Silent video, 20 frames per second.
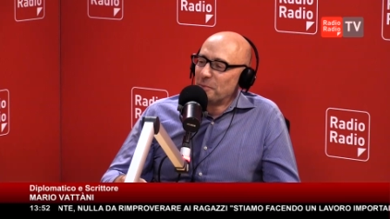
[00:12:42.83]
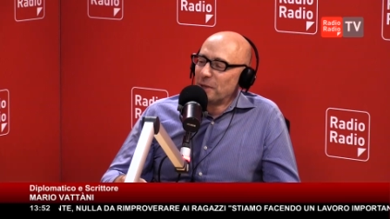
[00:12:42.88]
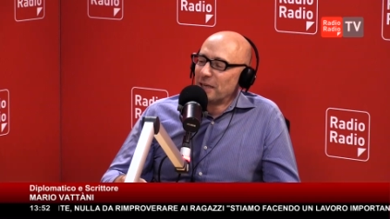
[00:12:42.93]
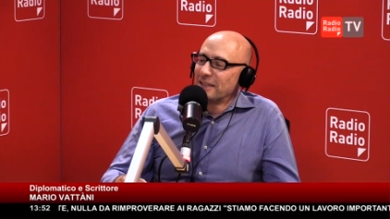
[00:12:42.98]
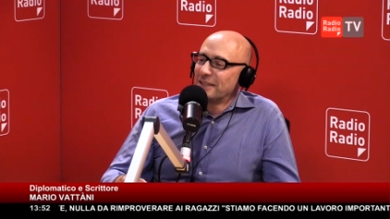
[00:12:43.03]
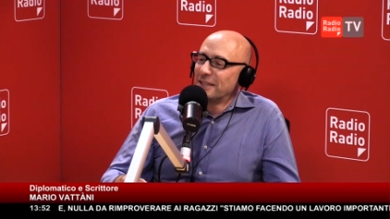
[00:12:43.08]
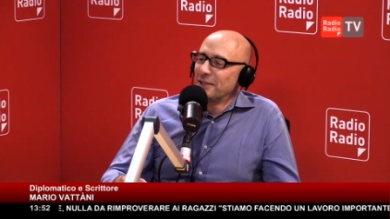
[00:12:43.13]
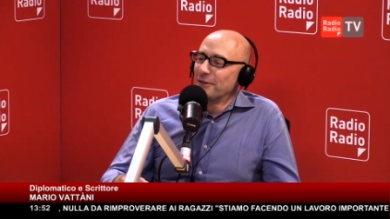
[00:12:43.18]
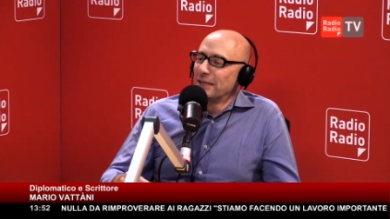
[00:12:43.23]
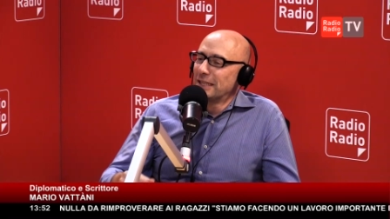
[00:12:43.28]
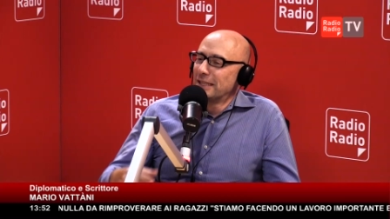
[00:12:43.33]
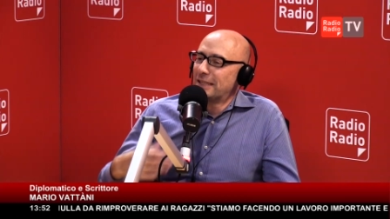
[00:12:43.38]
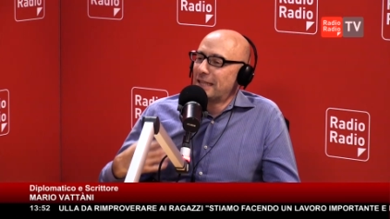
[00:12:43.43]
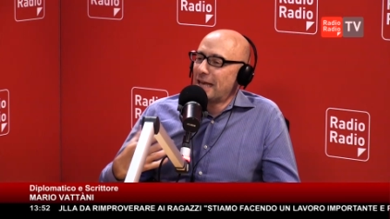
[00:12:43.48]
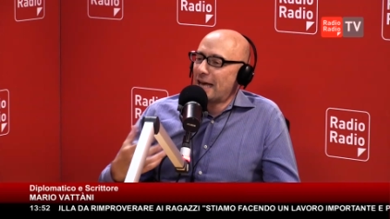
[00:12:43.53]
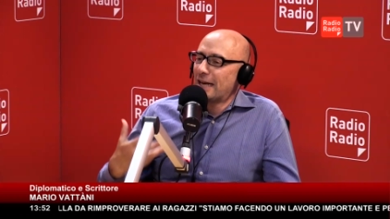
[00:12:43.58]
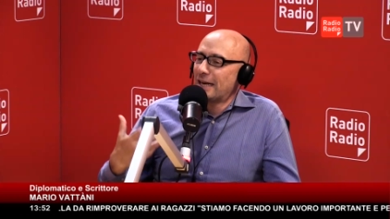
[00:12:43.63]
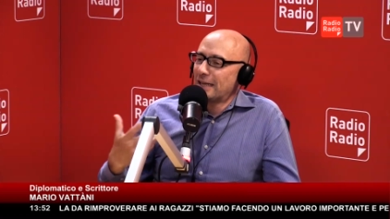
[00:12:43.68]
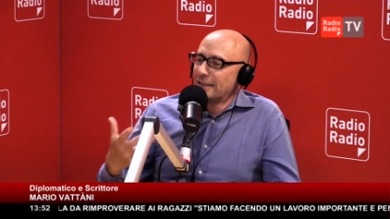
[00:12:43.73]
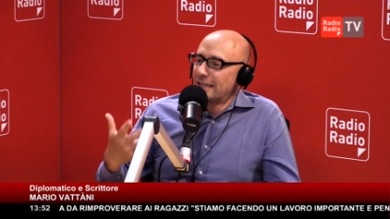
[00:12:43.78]
per
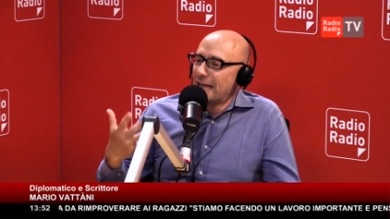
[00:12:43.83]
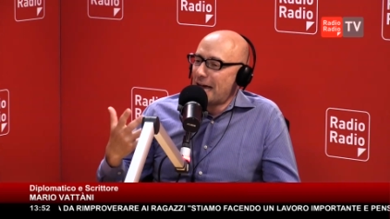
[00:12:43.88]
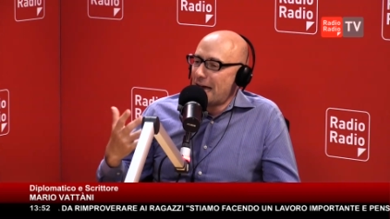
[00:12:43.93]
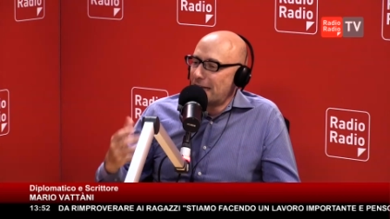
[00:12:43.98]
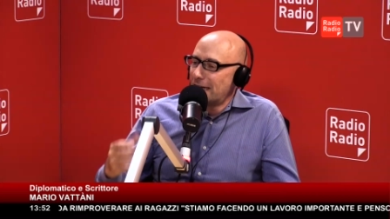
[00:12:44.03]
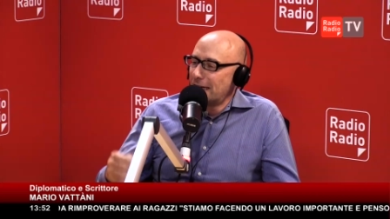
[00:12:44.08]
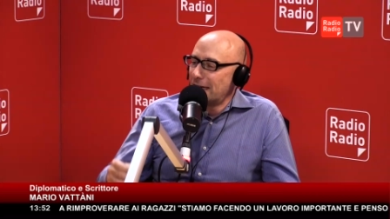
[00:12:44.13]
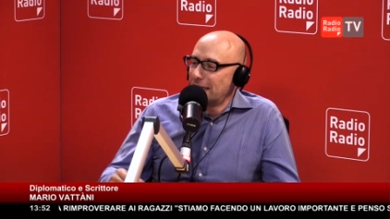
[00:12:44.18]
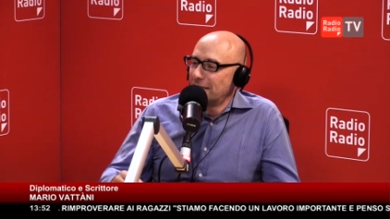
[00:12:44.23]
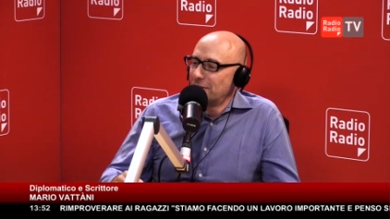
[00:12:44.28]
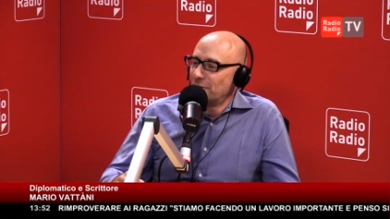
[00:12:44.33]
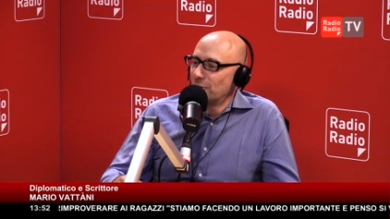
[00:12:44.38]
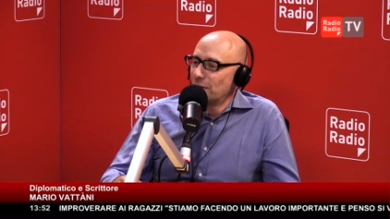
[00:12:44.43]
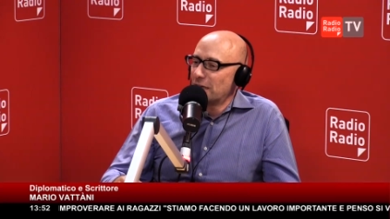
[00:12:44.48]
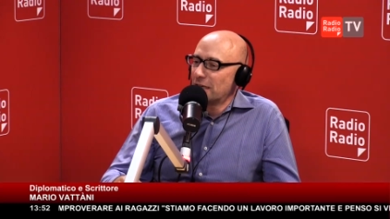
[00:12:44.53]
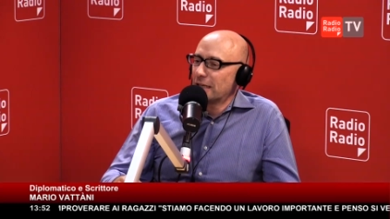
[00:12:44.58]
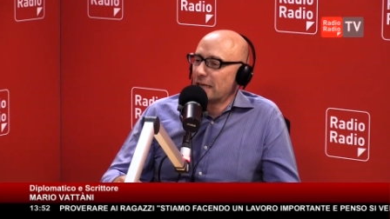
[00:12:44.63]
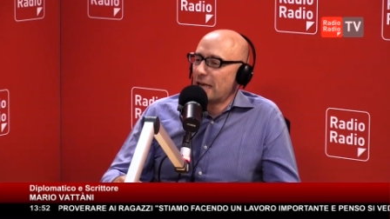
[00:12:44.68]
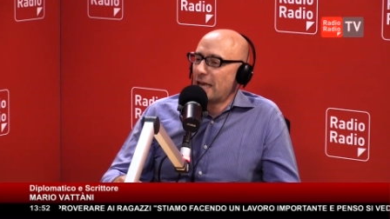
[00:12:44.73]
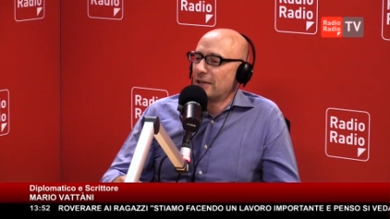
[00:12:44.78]
diventare danna di
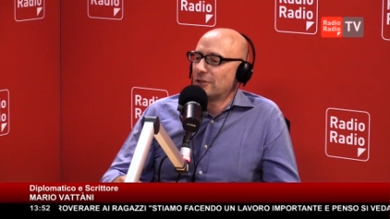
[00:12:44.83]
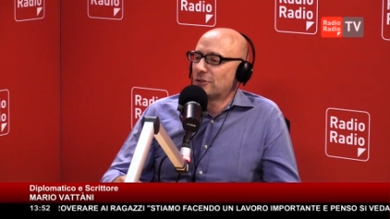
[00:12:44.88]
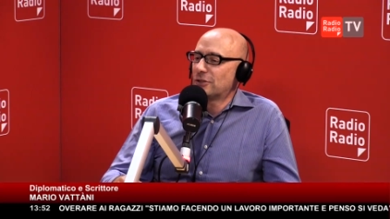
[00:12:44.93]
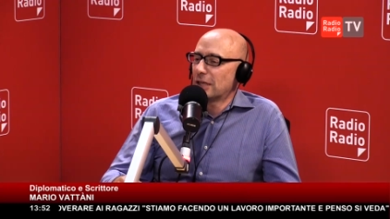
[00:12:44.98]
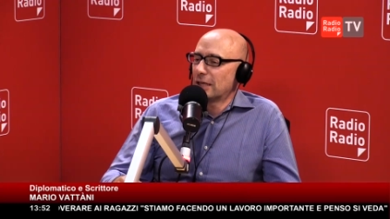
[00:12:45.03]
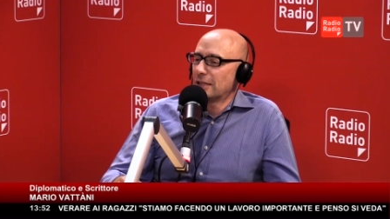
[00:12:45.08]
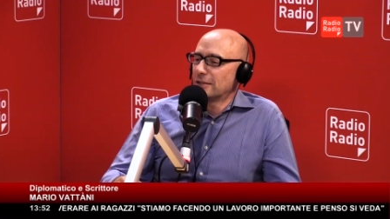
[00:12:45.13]
una geisha,